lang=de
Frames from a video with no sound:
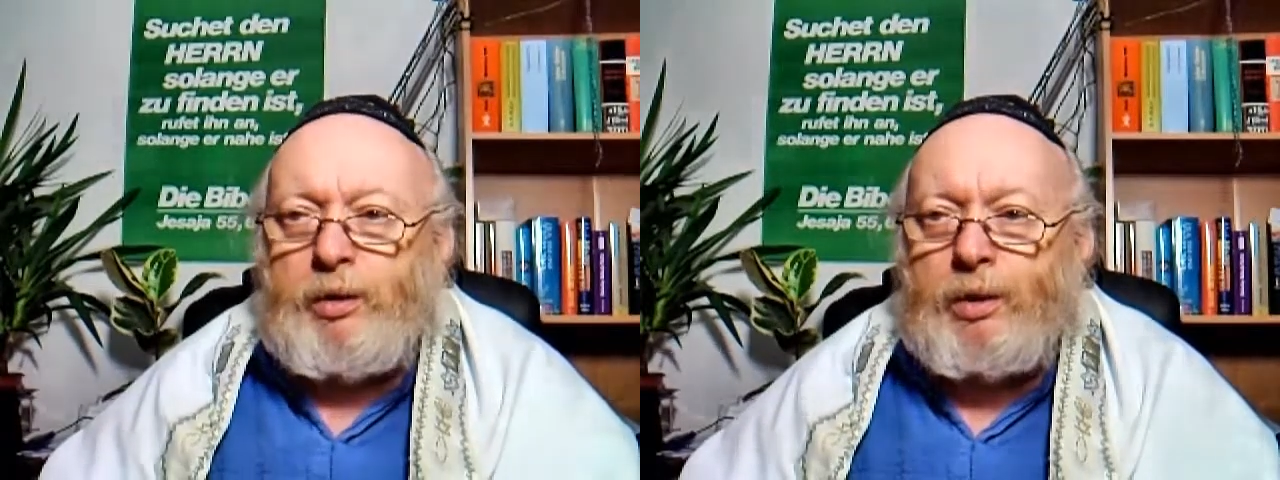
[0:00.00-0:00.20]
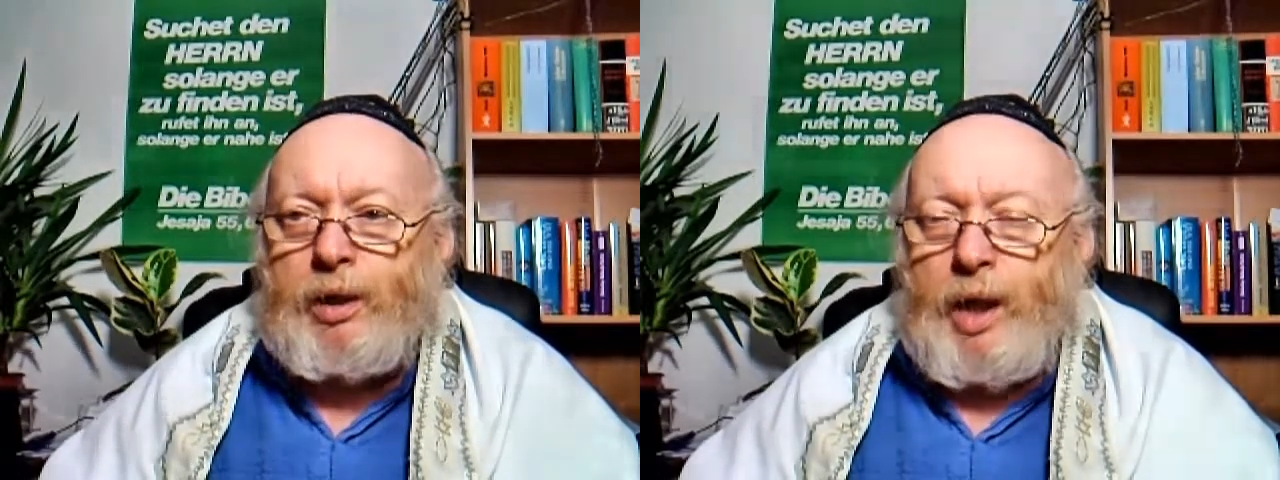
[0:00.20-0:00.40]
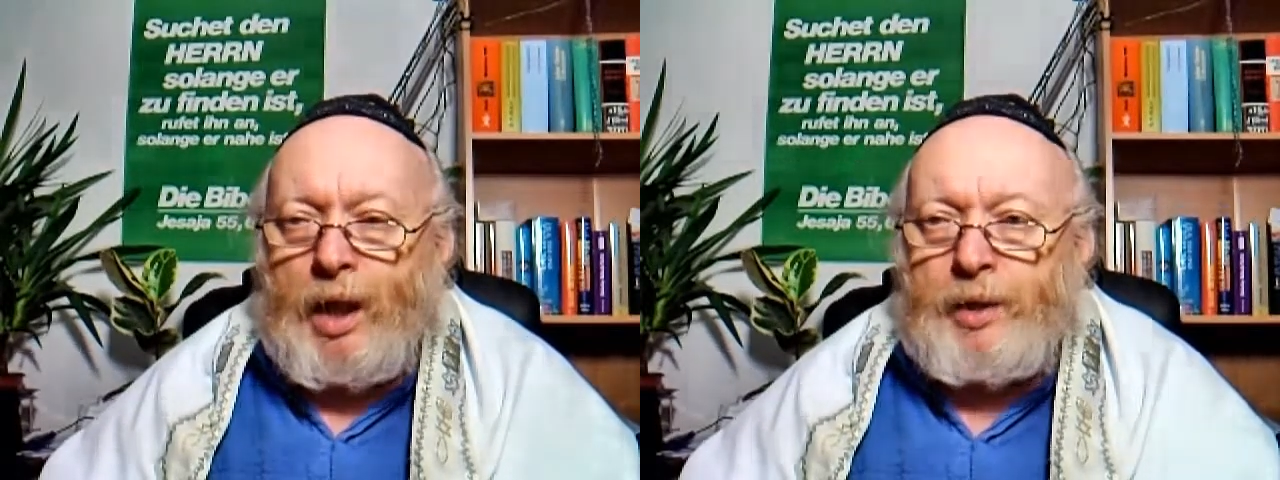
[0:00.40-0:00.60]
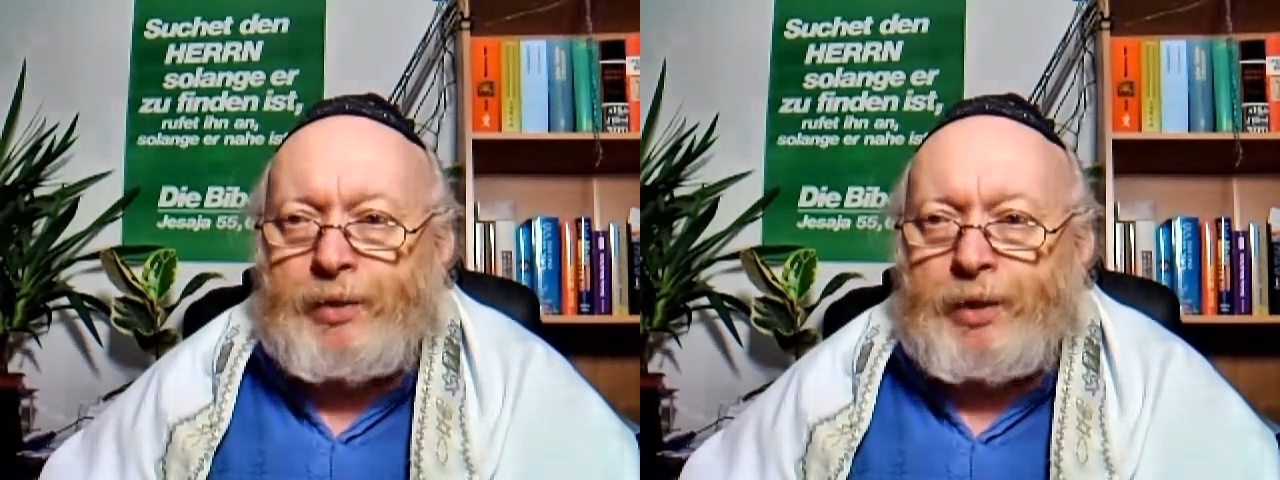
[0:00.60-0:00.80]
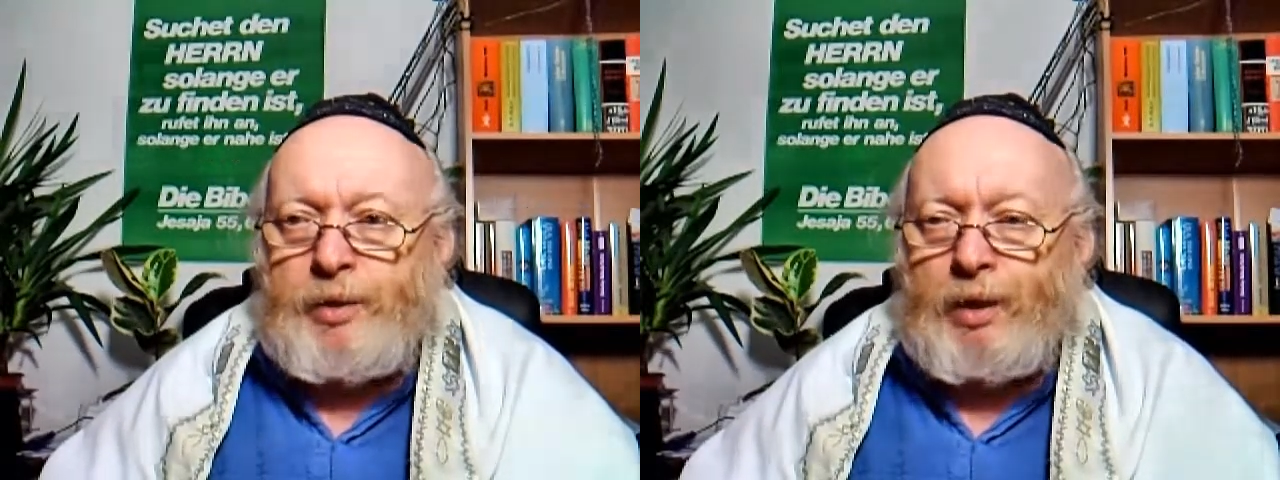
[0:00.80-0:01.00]
den
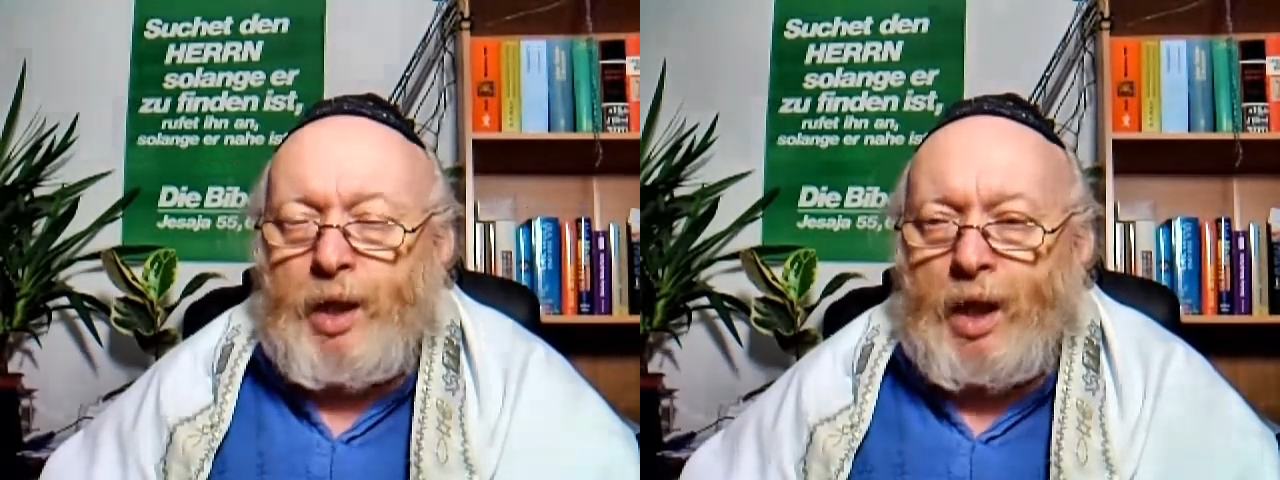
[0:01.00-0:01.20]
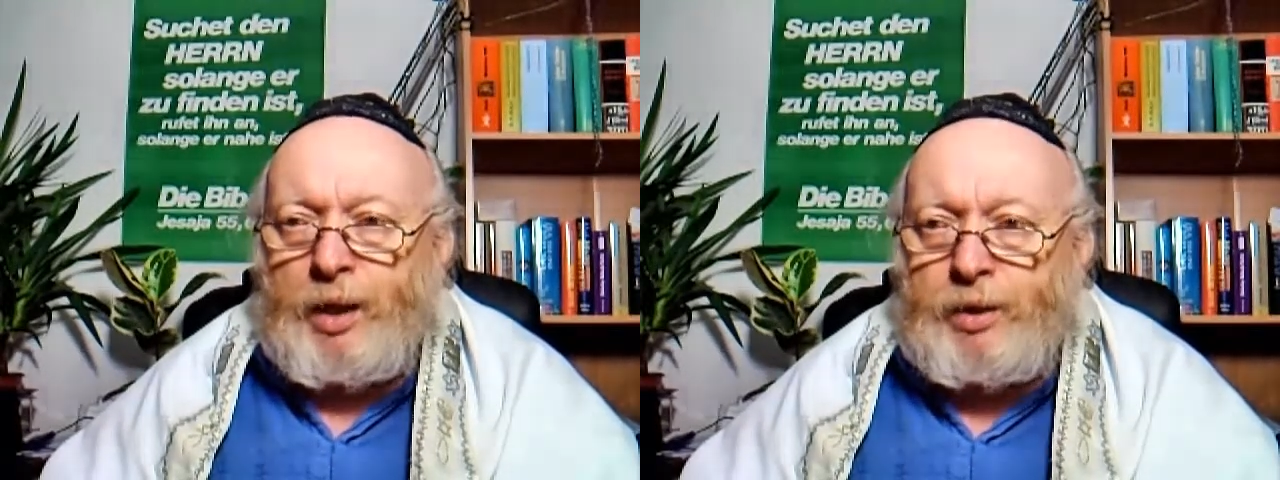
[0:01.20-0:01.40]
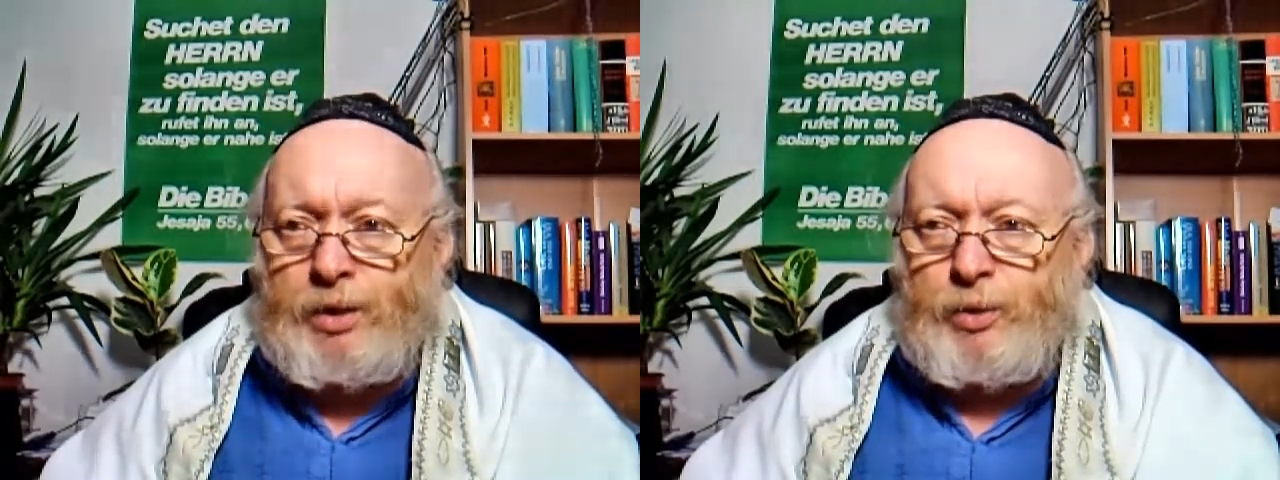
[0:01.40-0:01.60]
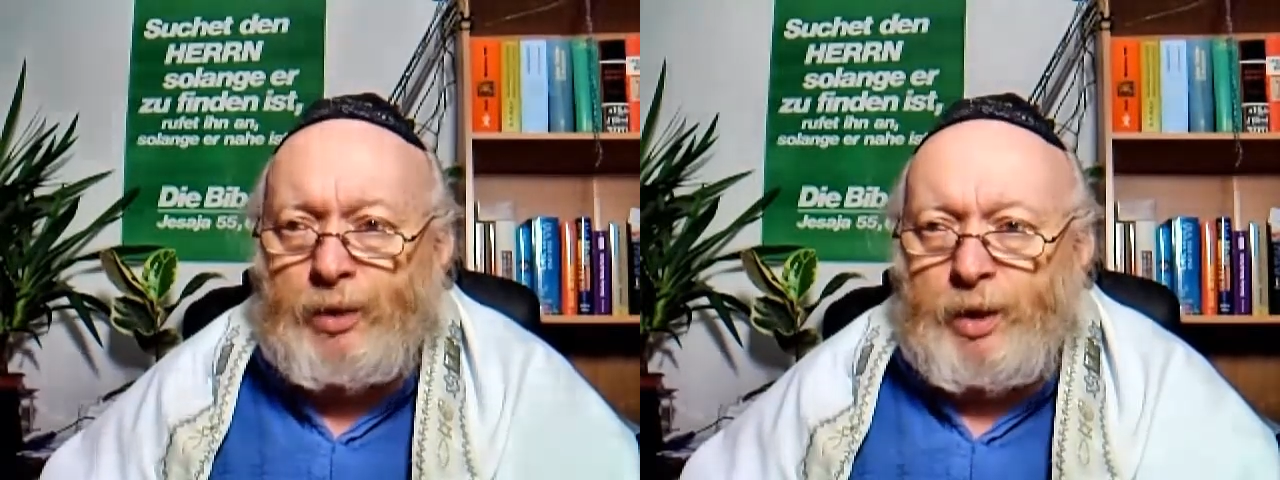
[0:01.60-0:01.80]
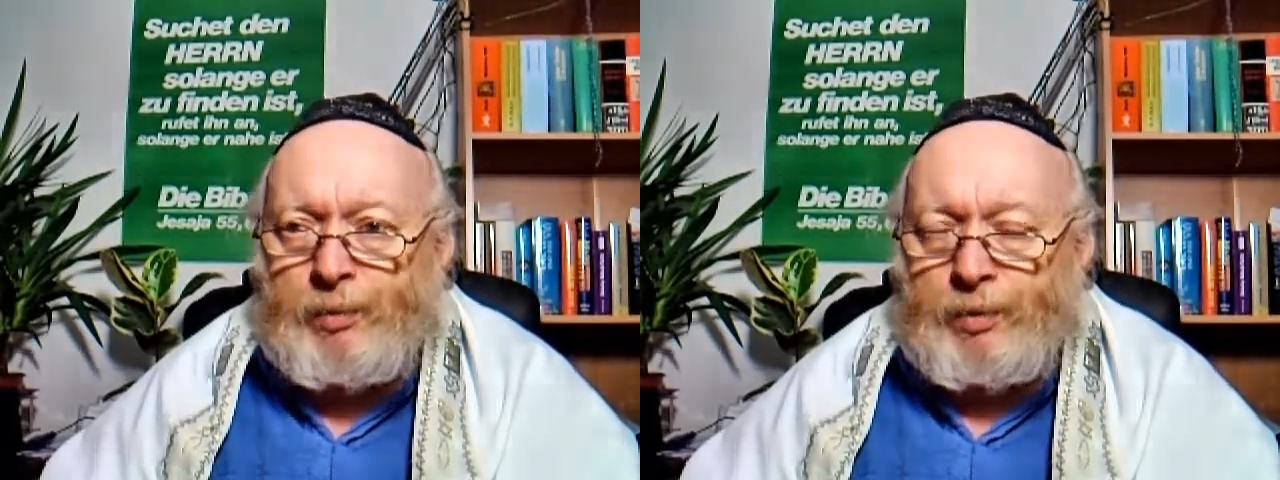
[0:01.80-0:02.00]
anderen
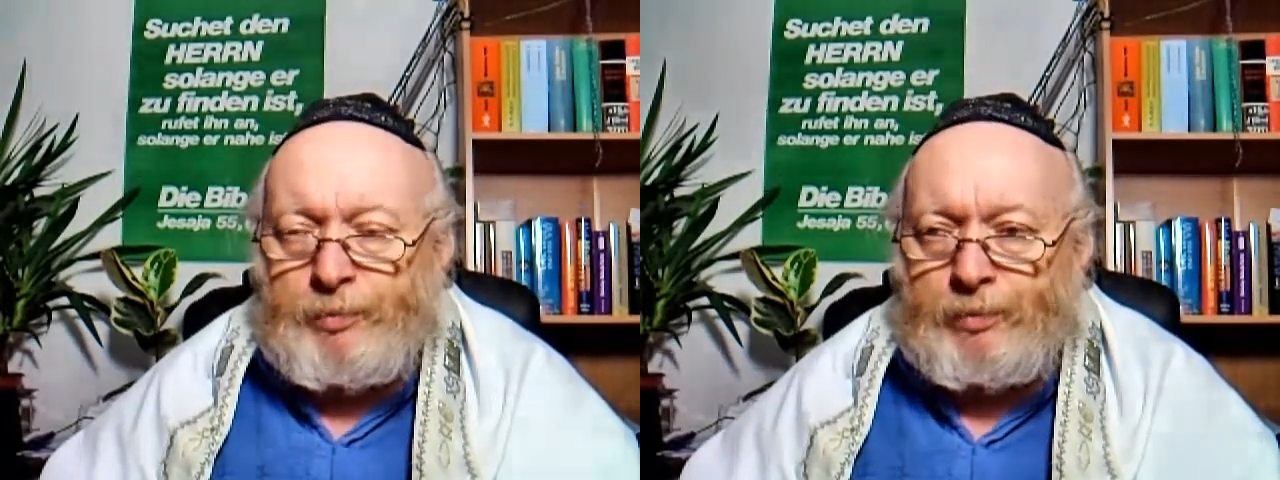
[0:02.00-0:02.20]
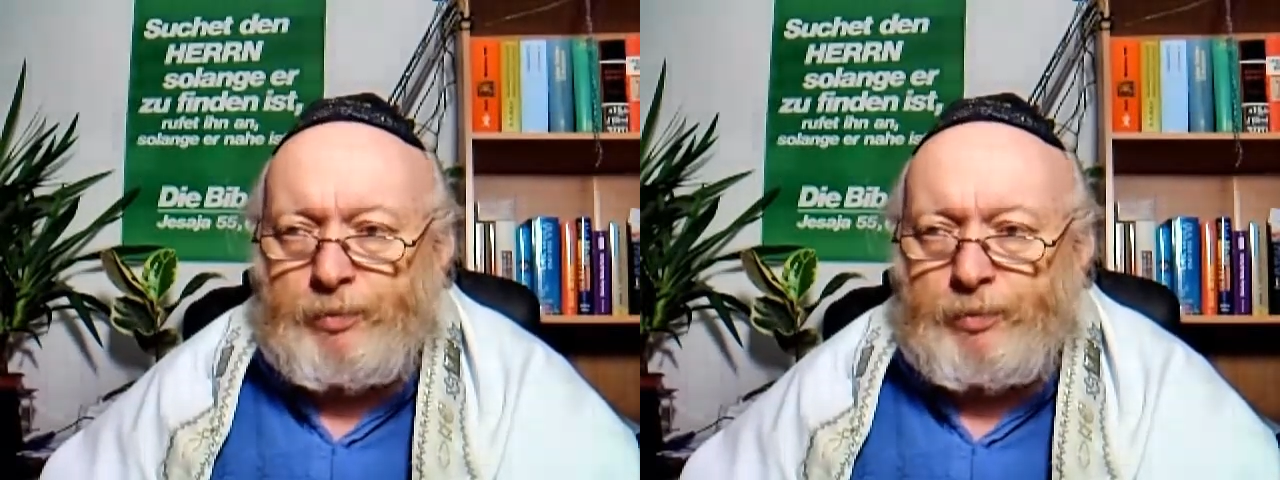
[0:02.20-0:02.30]
anzunehmen.